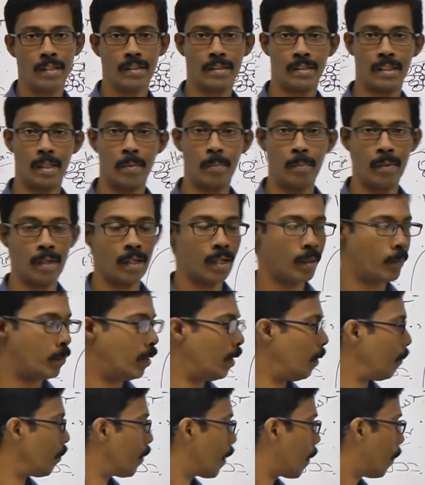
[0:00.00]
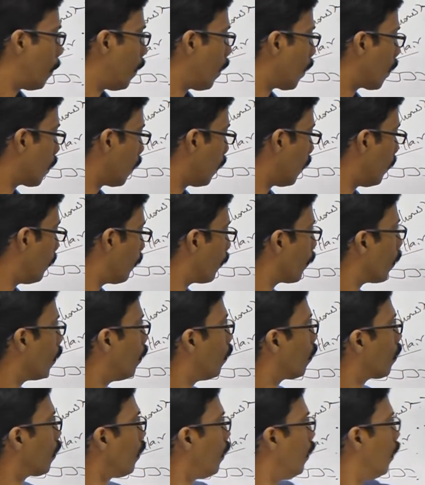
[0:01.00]
ஸ்டெம்மில் நம்ம பார்க்கலாம்
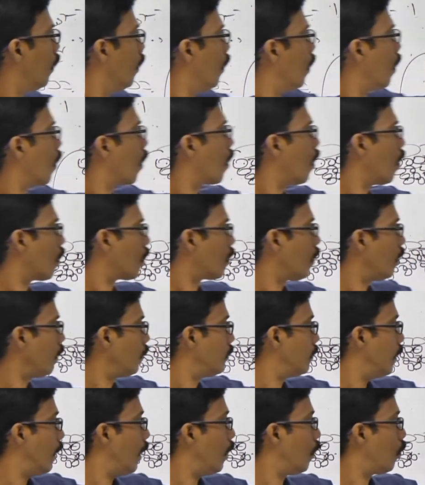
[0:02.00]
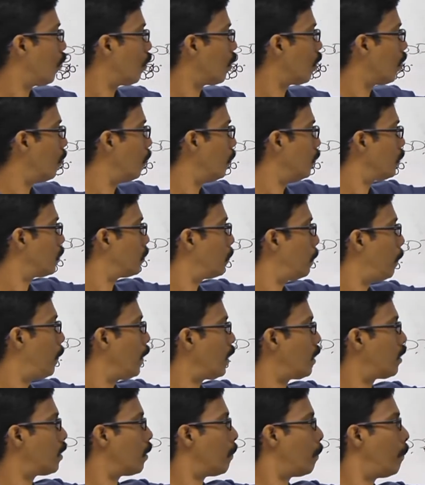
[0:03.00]
ஓகே கார்டெக்ஸ் எண்டோடோமஸ்
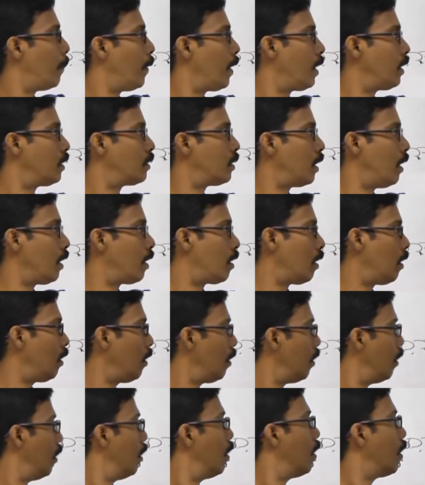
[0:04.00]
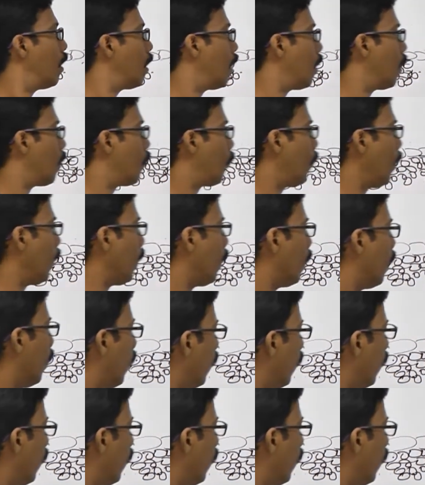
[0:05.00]
பித் பெரிசைக்கிள் ஃபைன்